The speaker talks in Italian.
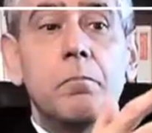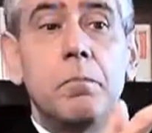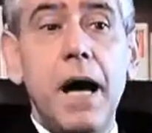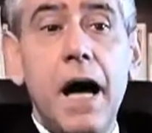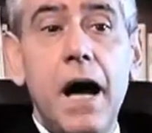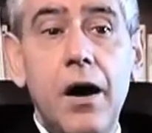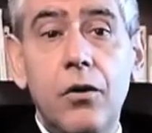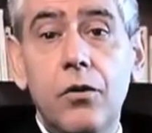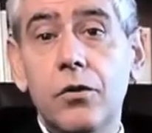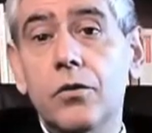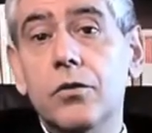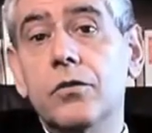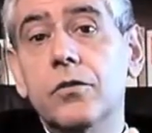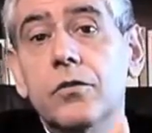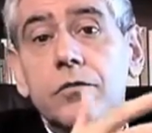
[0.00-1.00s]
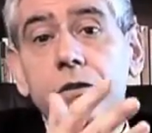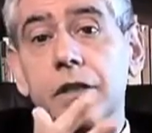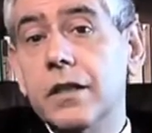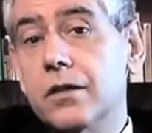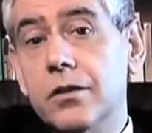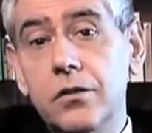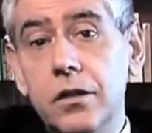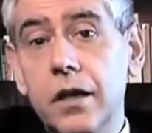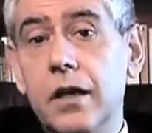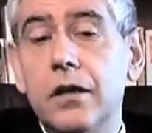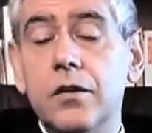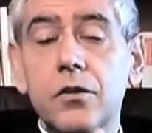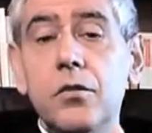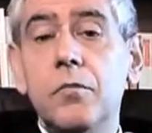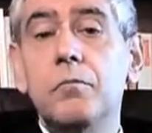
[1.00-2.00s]
Paolo, virgola,
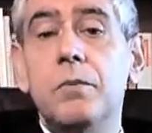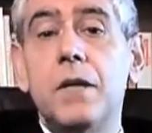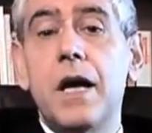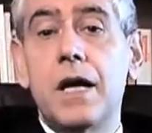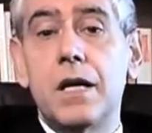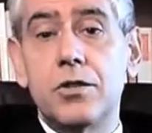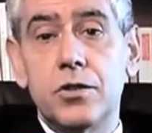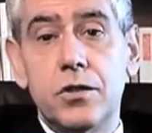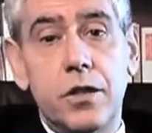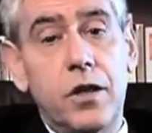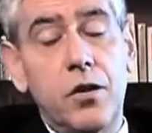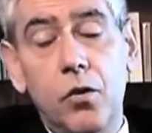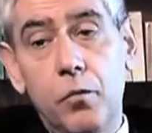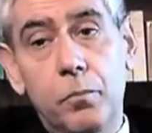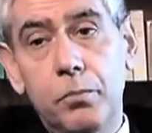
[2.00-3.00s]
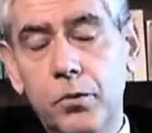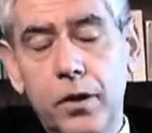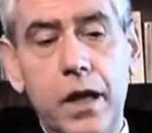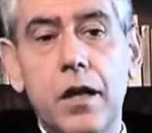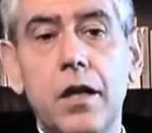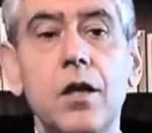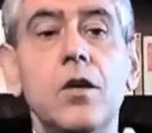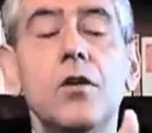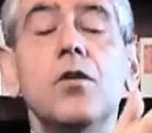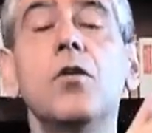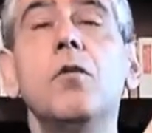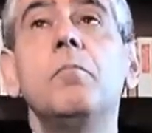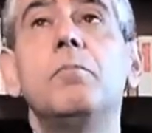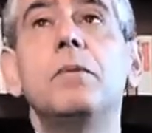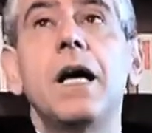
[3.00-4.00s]
non piangere, oppure
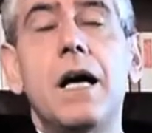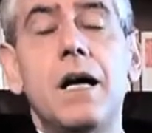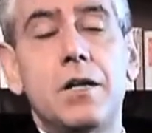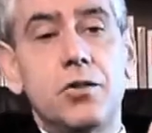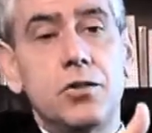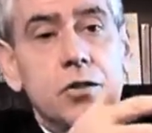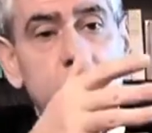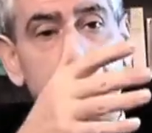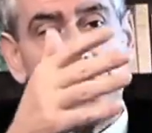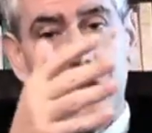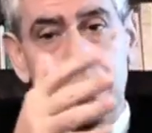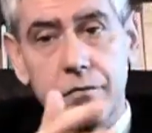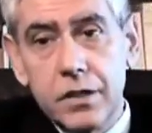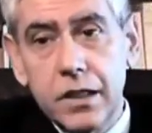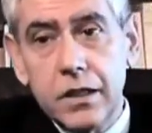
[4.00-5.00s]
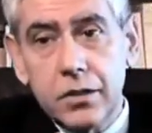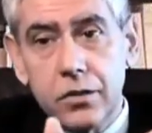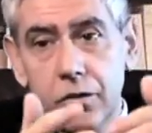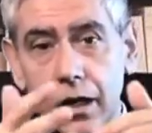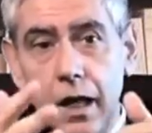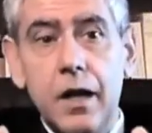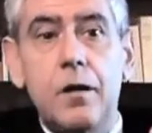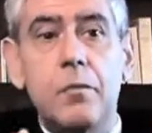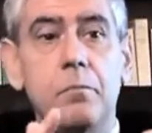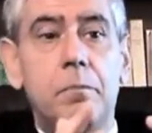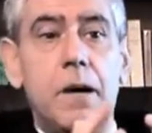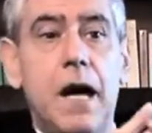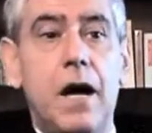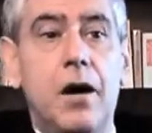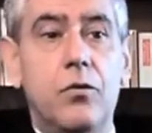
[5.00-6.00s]
non piangere, virgola,
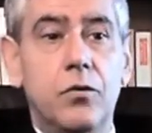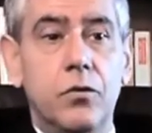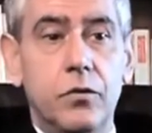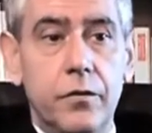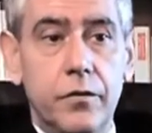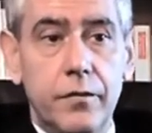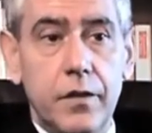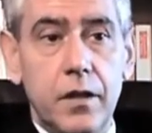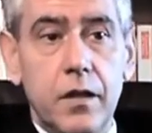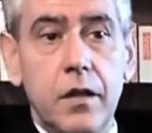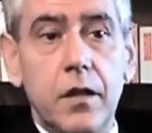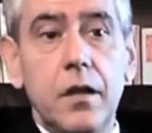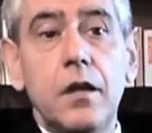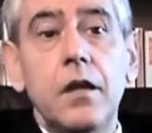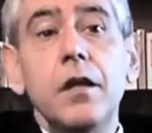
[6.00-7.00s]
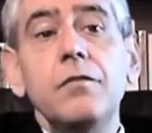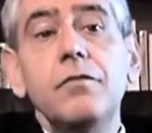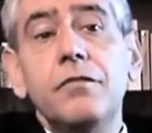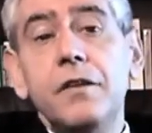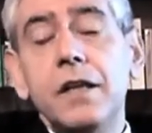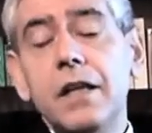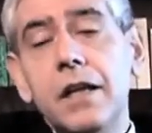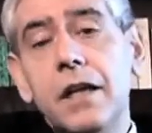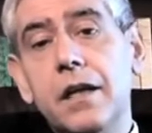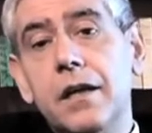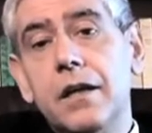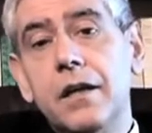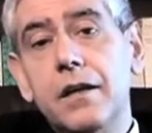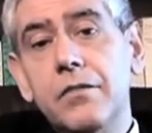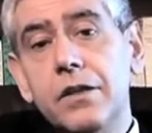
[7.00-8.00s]
Paolo. E
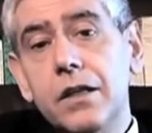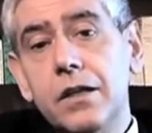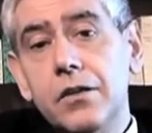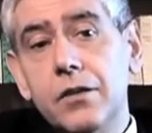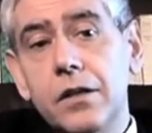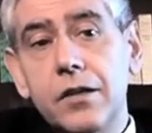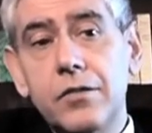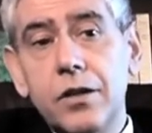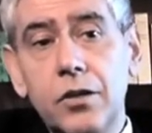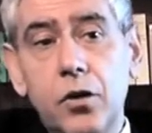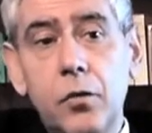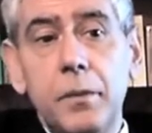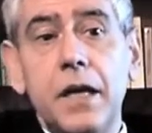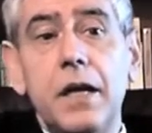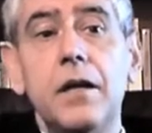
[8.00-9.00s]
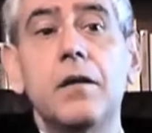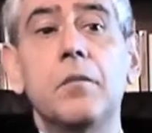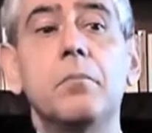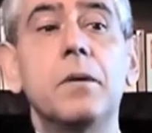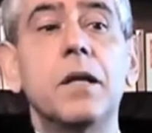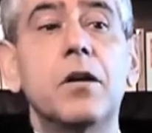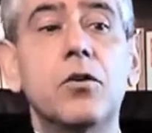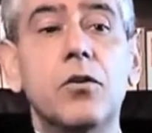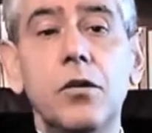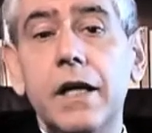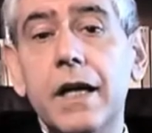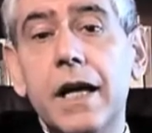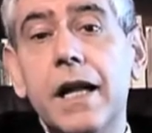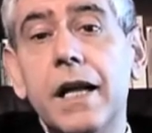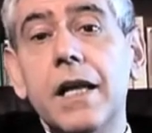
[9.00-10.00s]
infine la virgola si adopera per
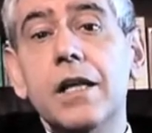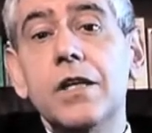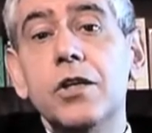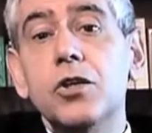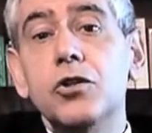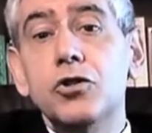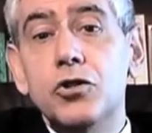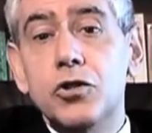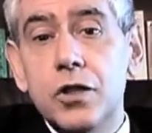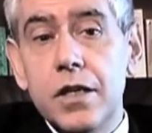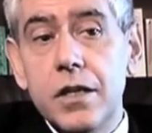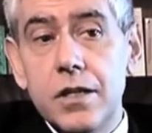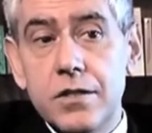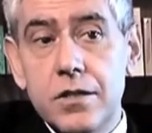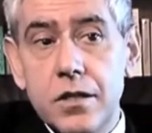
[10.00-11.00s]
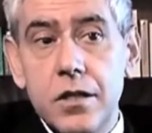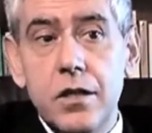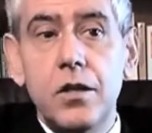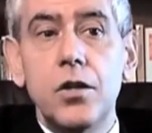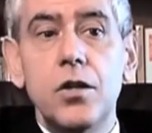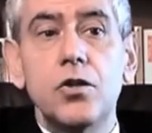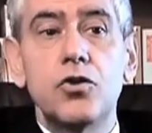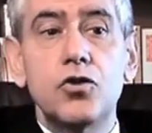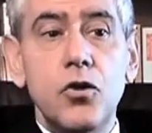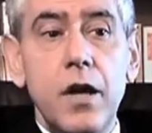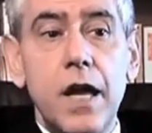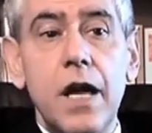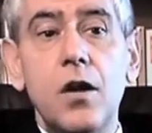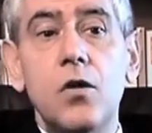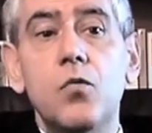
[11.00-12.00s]
collegare gli incisi,
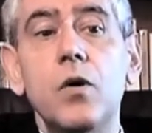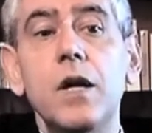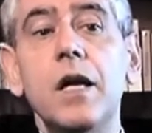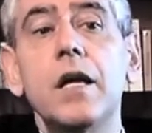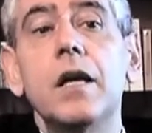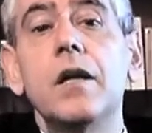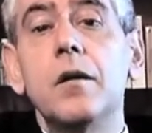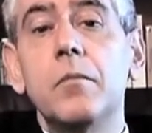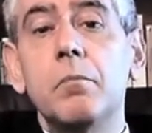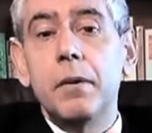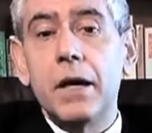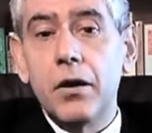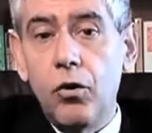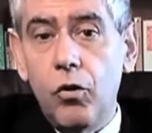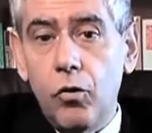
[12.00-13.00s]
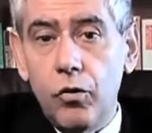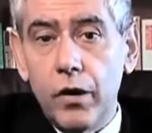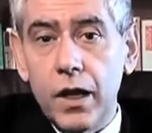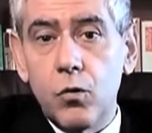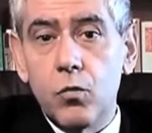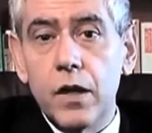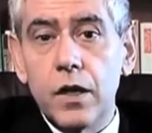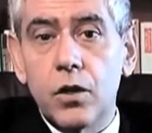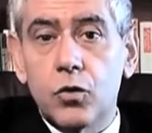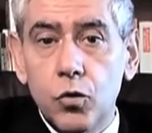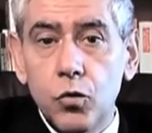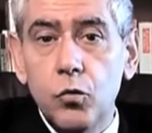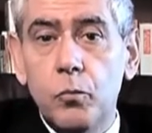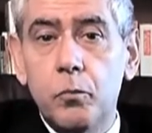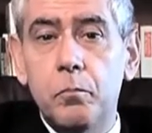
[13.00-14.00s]
cioè quelle parole, quei
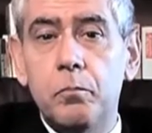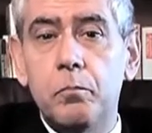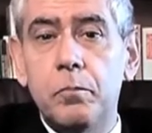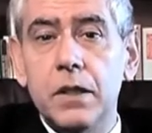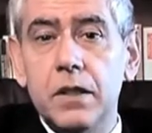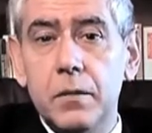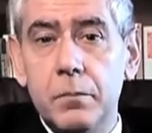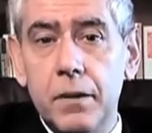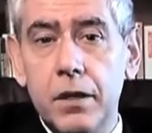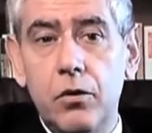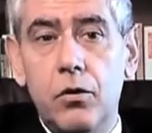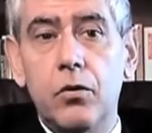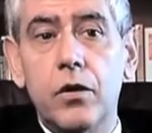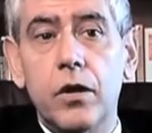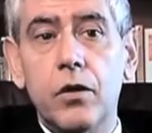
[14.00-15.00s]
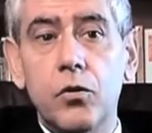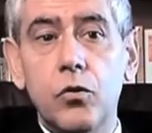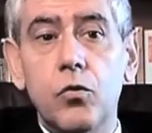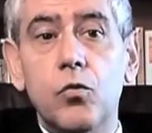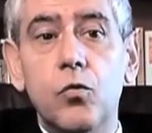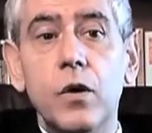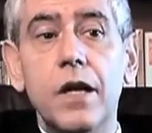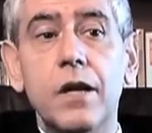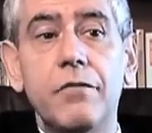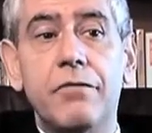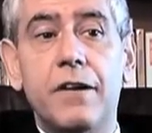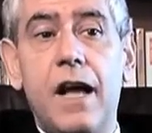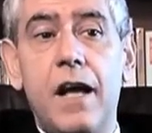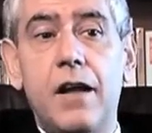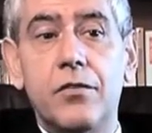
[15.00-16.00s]
gruppi gruppi di parole o quelle
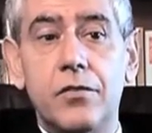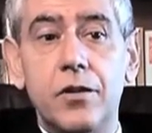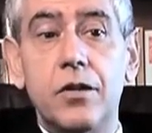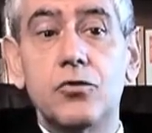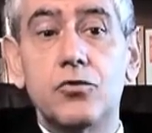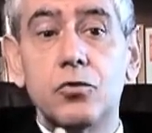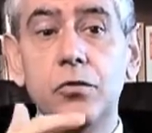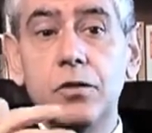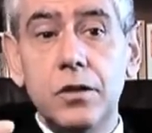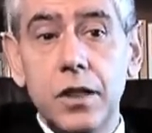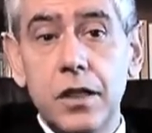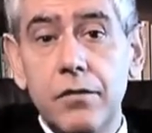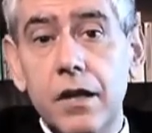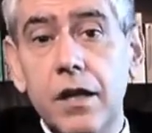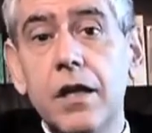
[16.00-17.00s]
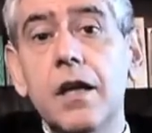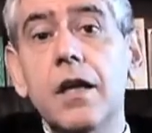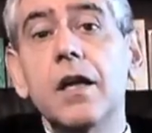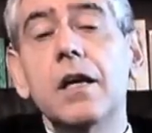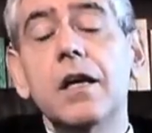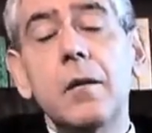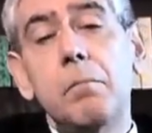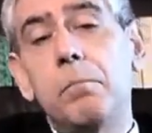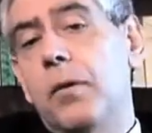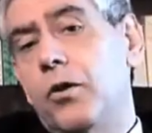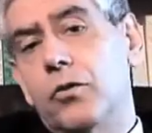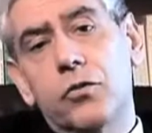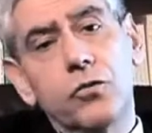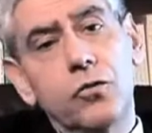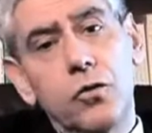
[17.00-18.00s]
frasi aggiuntive che
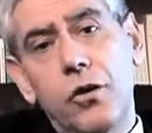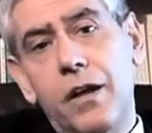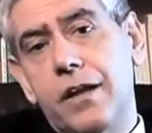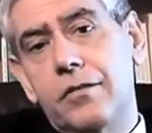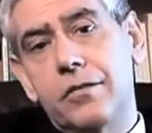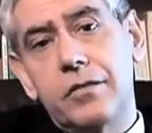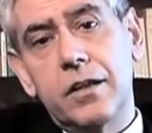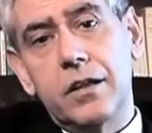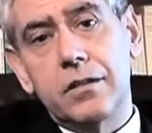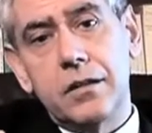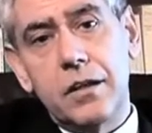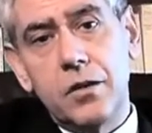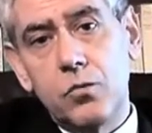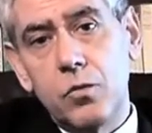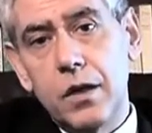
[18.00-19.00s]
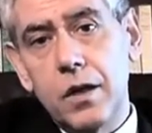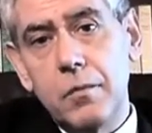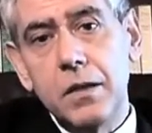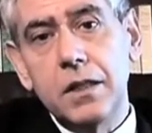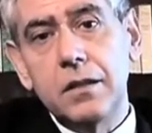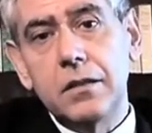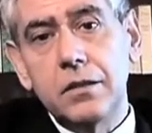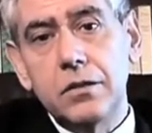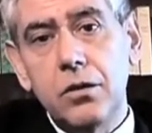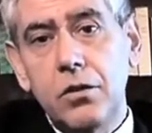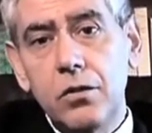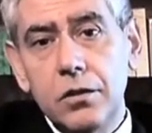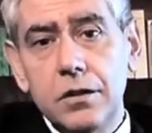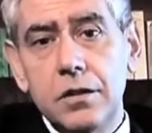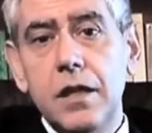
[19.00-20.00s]
possono essere tranquillamente
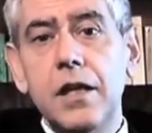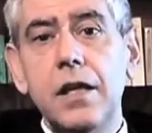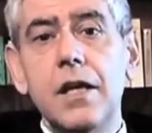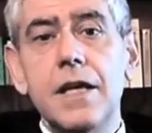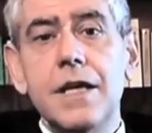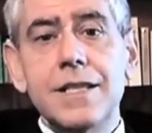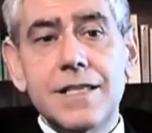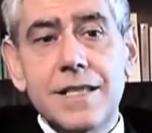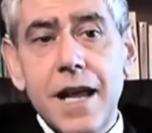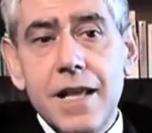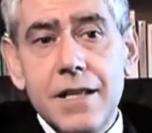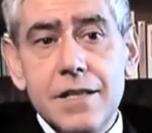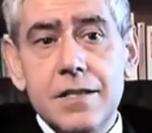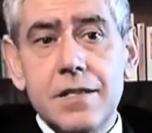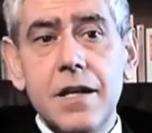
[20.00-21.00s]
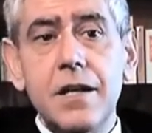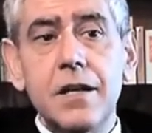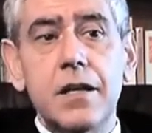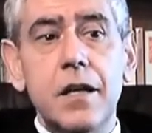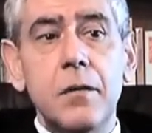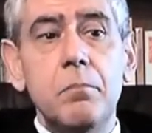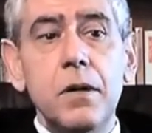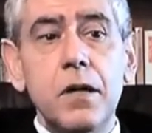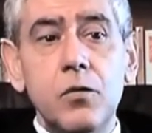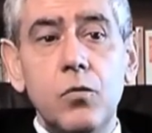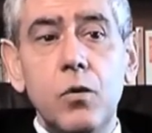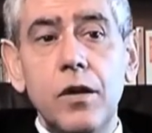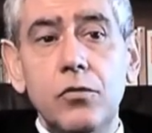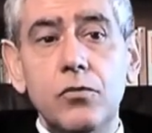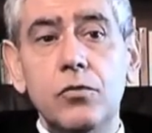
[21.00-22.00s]
tolte senza che per
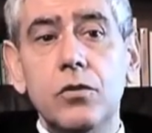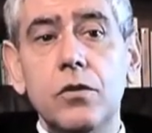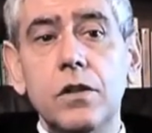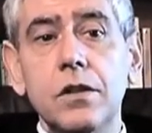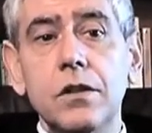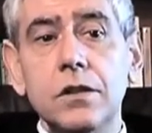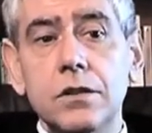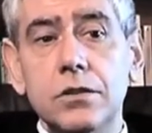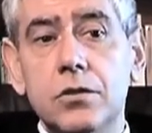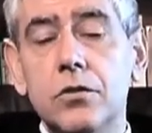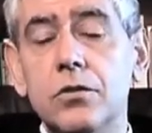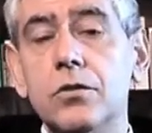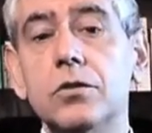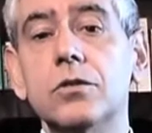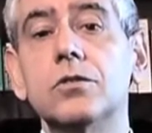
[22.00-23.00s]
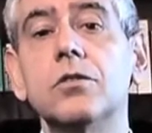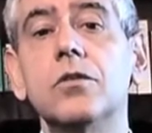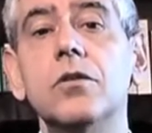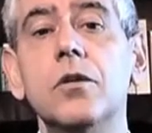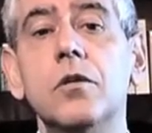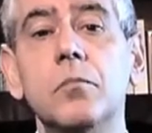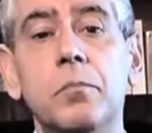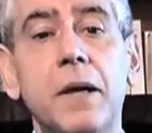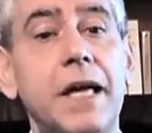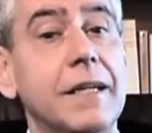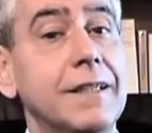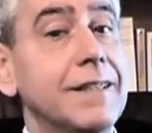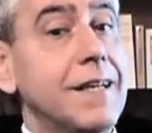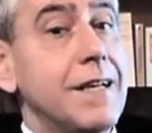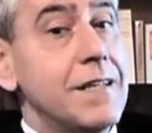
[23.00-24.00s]
questo il discorso
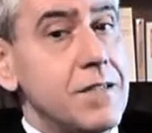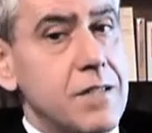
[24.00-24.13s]
perda